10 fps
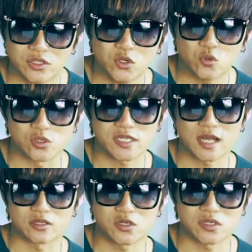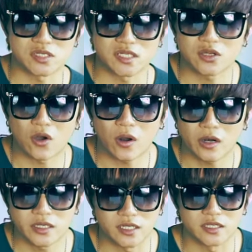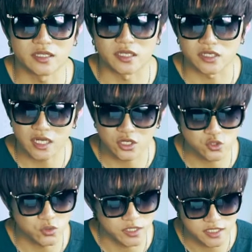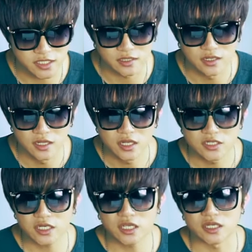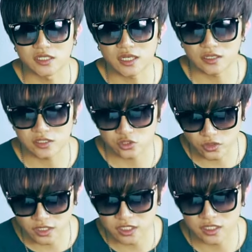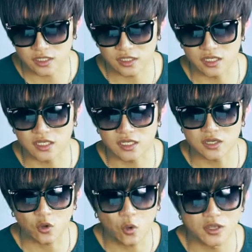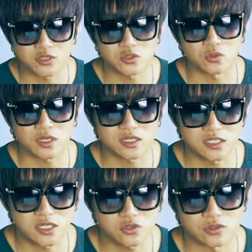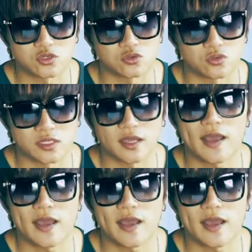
第五项就是 Cineca 二点零 影像处理器，这个影像处理器呢可以更快速、更精准的处理